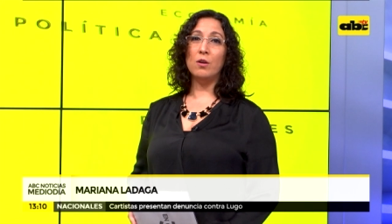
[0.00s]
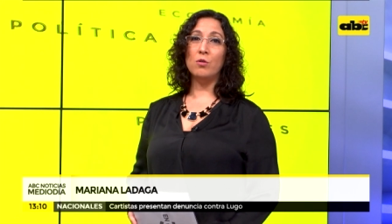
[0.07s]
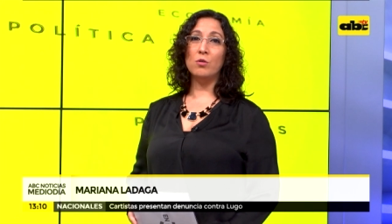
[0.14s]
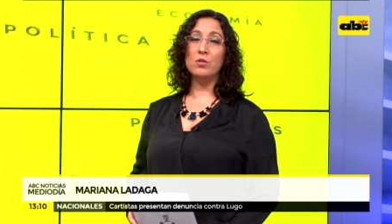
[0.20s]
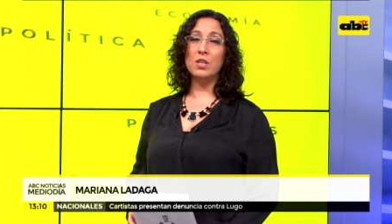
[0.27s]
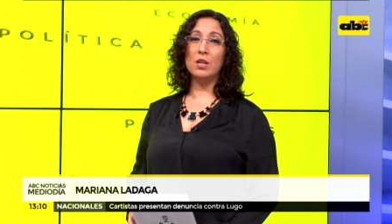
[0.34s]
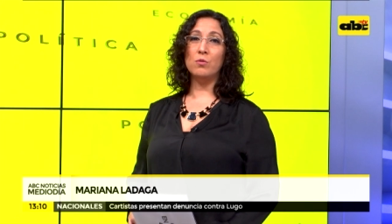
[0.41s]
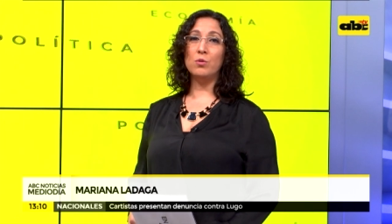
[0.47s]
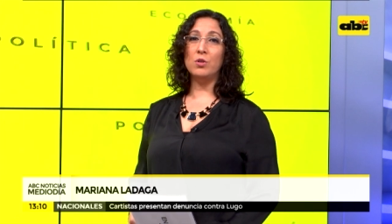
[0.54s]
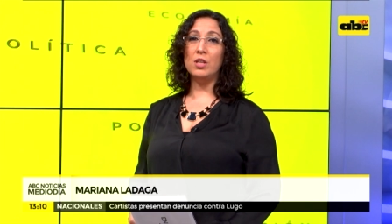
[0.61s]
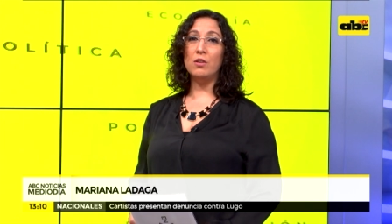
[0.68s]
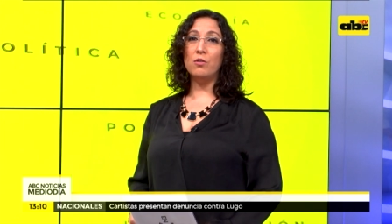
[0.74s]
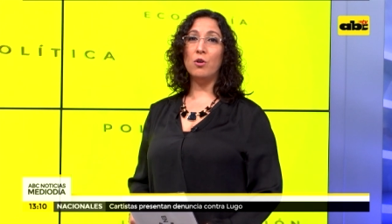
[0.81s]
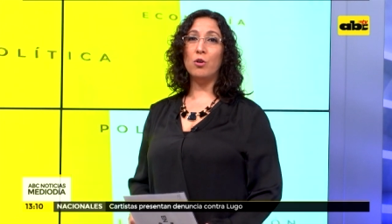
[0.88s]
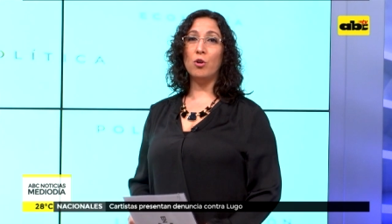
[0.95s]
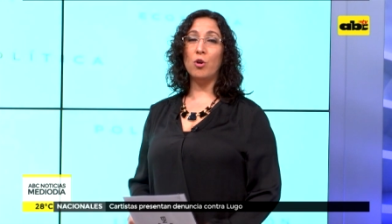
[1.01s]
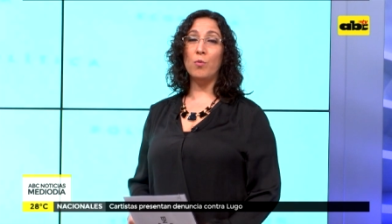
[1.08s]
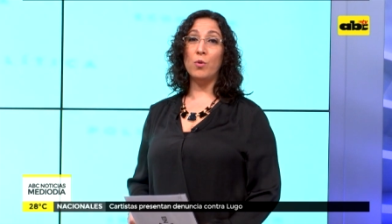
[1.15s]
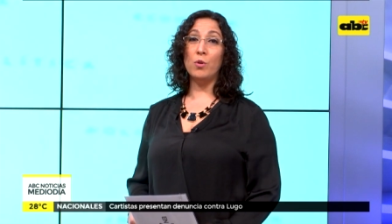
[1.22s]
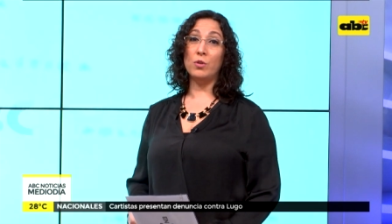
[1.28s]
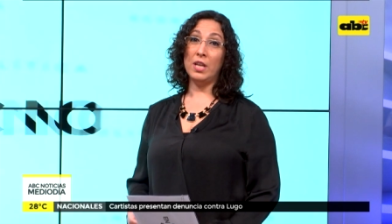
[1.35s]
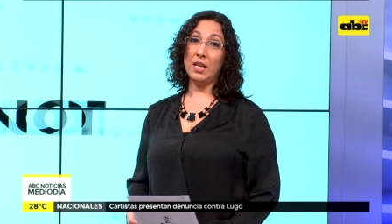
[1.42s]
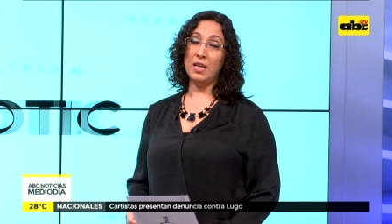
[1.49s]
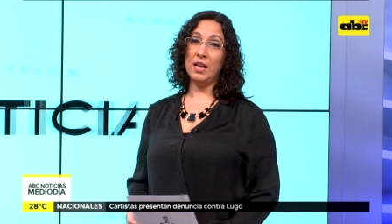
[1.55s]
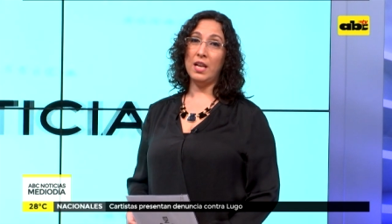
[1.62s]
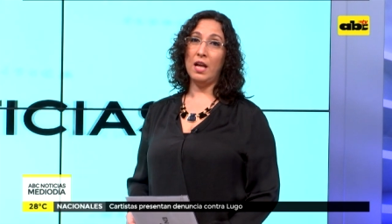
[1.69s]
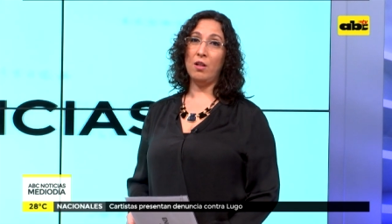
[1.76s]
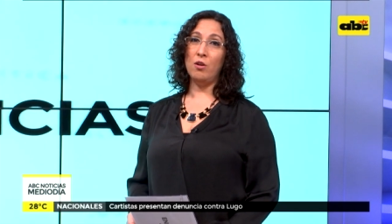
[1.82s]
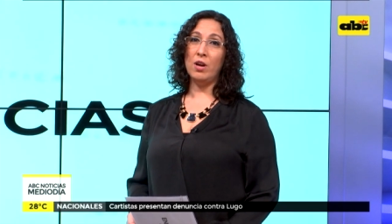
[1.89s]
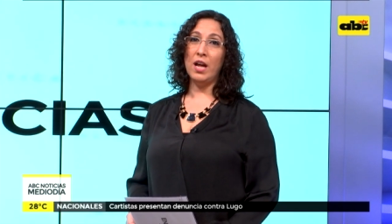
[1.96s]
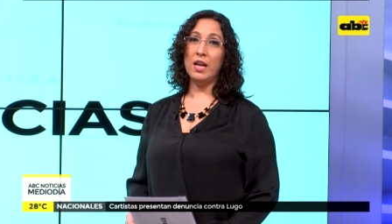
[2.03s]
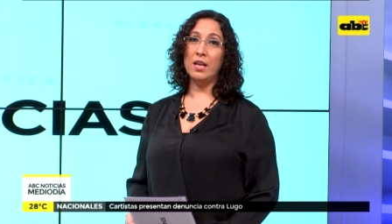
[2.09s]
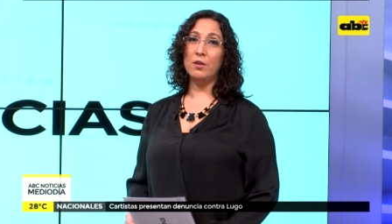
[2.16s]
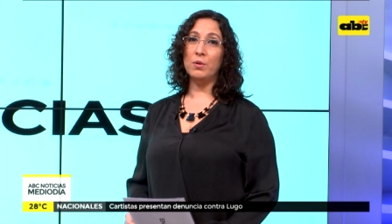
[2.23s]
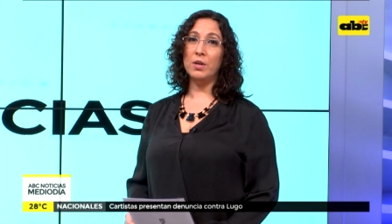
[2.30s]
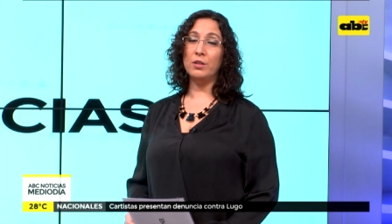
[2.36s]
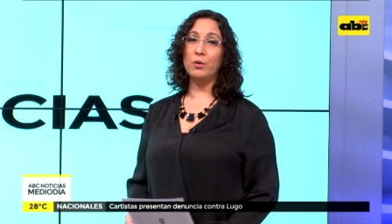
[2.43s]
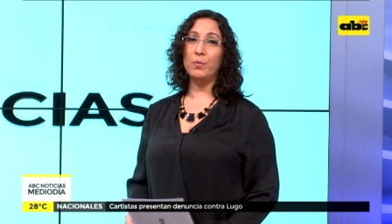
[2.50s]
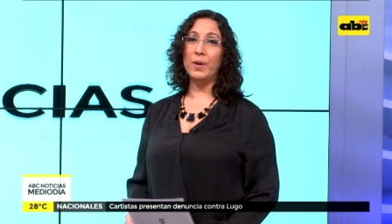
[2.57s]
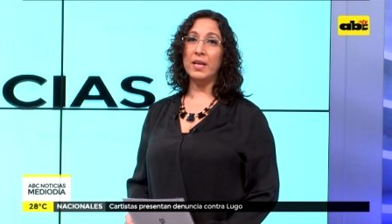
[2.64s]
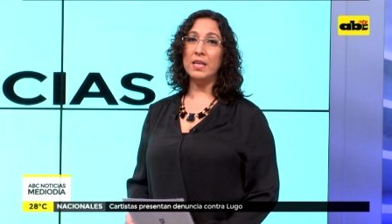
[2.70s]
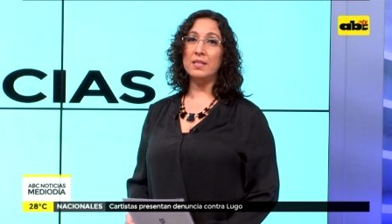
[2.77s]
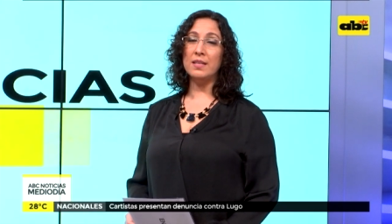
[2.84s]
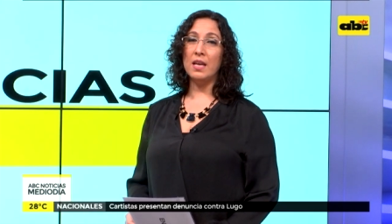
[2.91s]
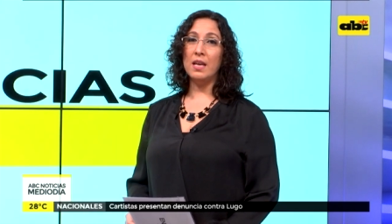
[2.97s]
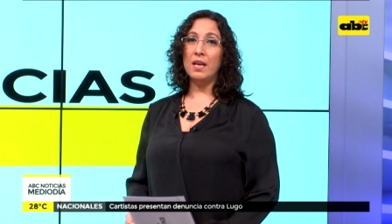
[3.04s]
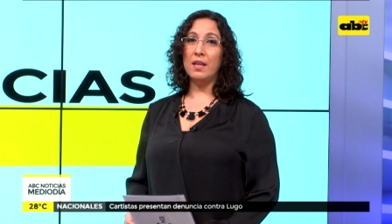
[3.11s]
consecutivo como legisladora en nuestro país,